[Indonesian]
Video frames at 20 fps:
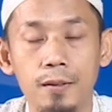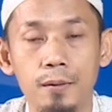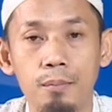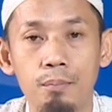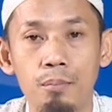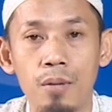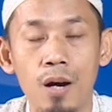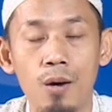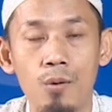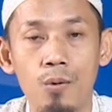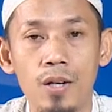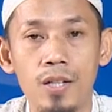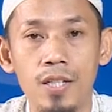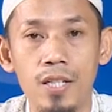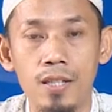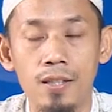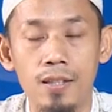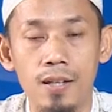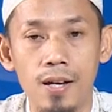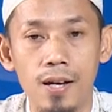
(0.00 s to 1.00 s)
Bahwa
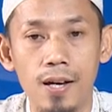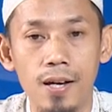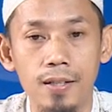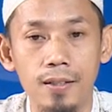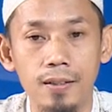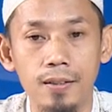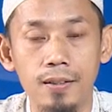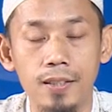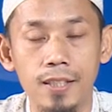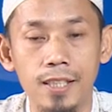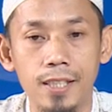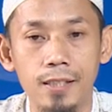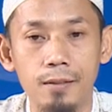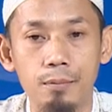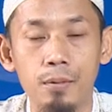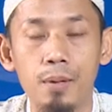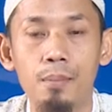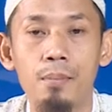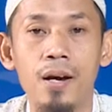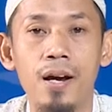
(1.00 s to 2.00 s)
kita
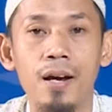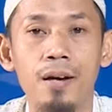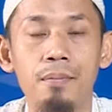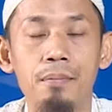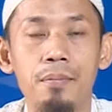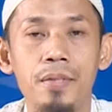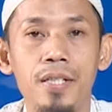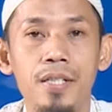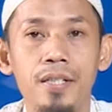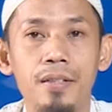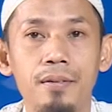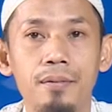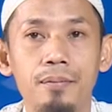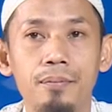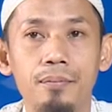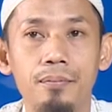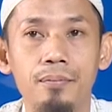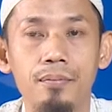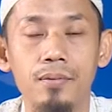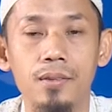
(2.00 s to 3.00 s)
memahami
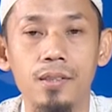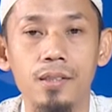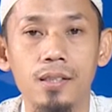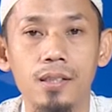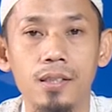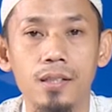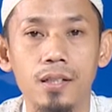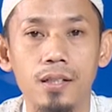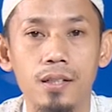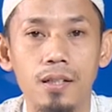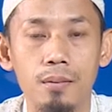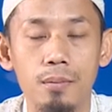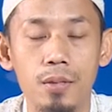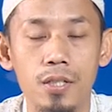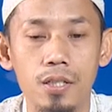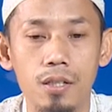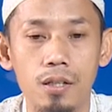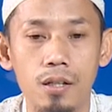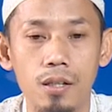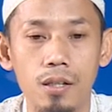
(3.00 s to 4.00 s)
Nabi
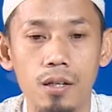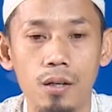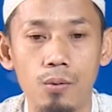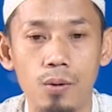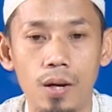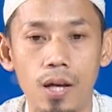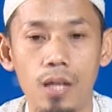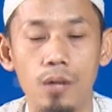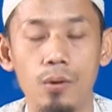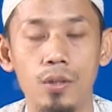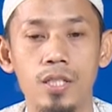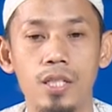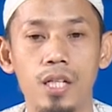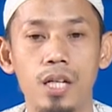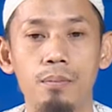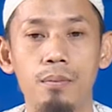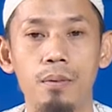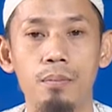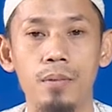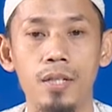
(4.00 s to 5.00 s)
Shallallahu Alaihi
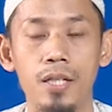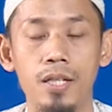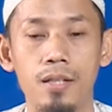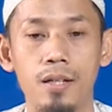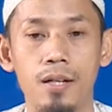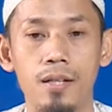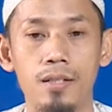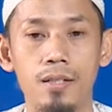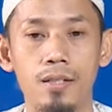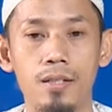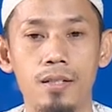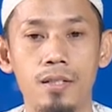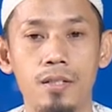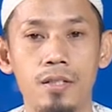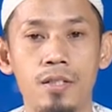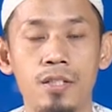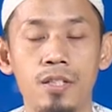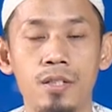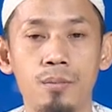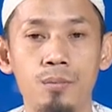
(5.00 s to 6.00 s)
Wasallam memberikan
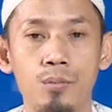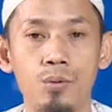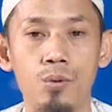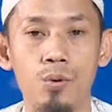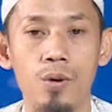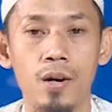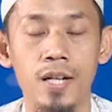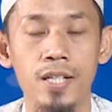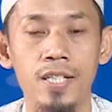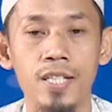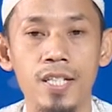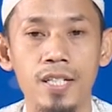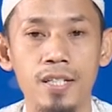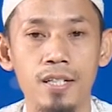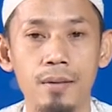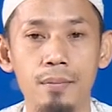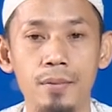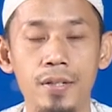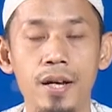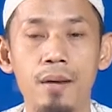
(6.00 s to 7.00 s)
sebuah
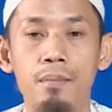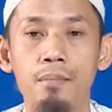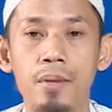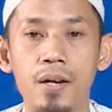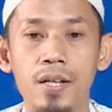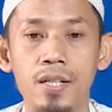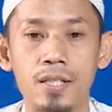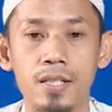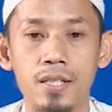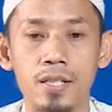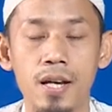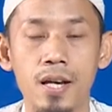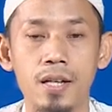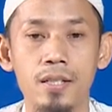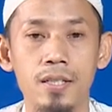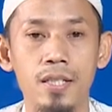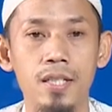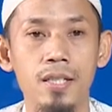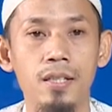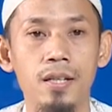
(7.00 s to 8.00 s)
sikap yang baik
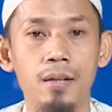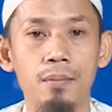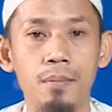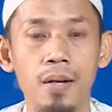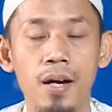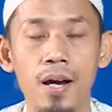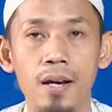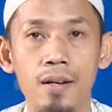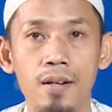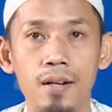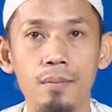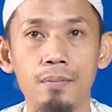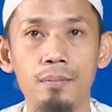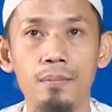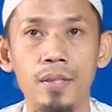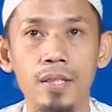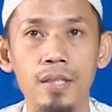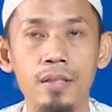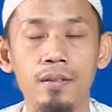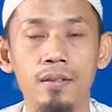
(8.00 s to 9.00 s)
saat kita
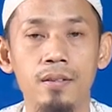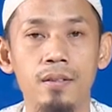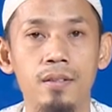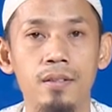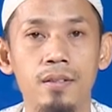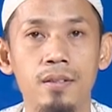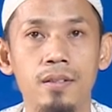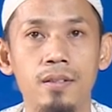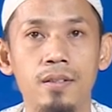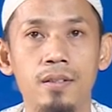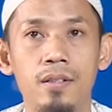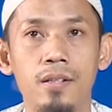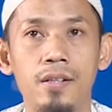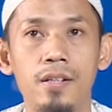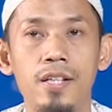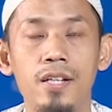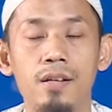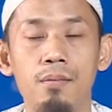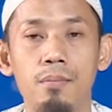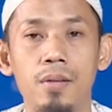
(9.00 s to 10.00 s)
menghadapi
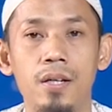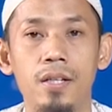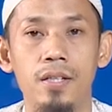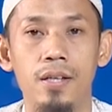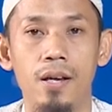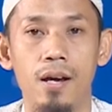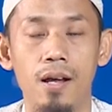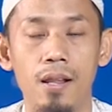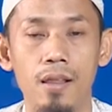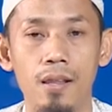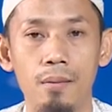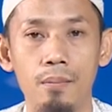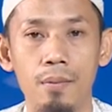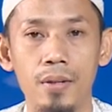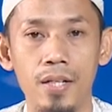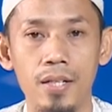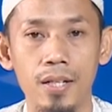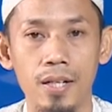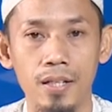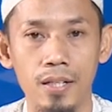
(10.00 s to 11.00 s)
nikmat yang Allah
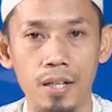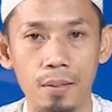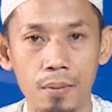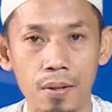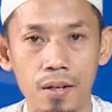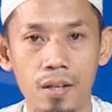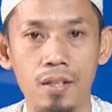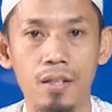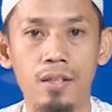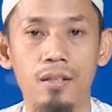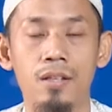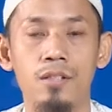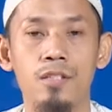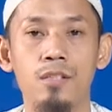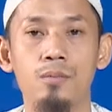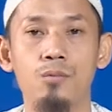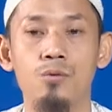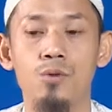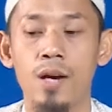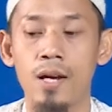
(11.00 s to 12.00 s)
berikan kepada kita
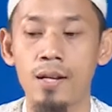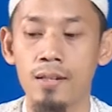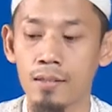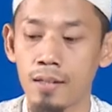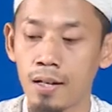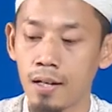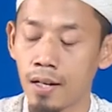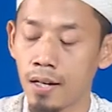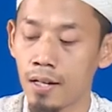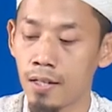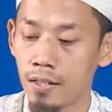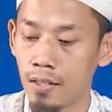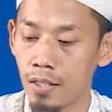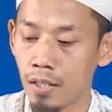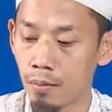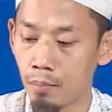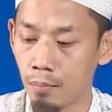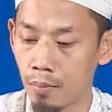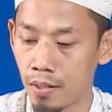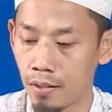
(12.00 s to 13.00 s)
semua. Entahkah
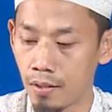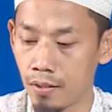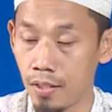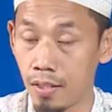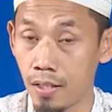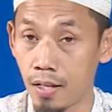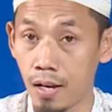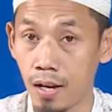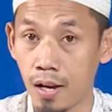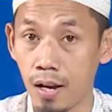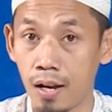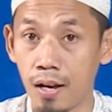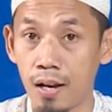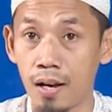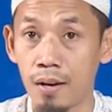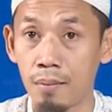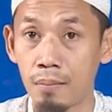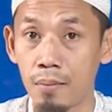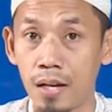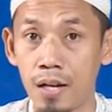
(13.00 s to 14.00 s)
nikmat dia
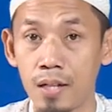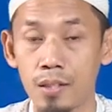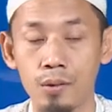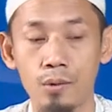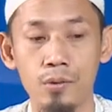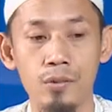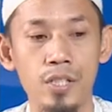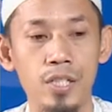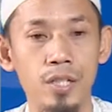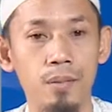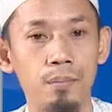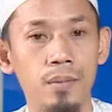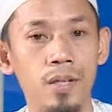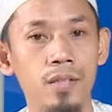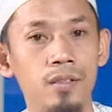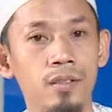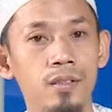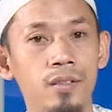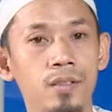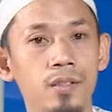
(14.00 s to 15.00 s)
agama atau nikmat
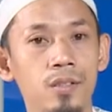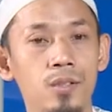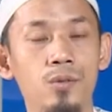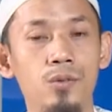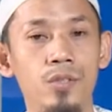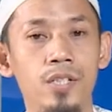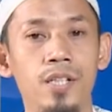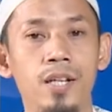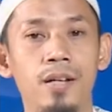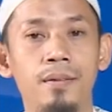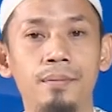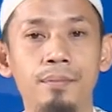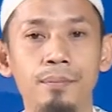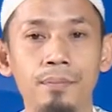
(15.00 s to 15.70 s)
dunia.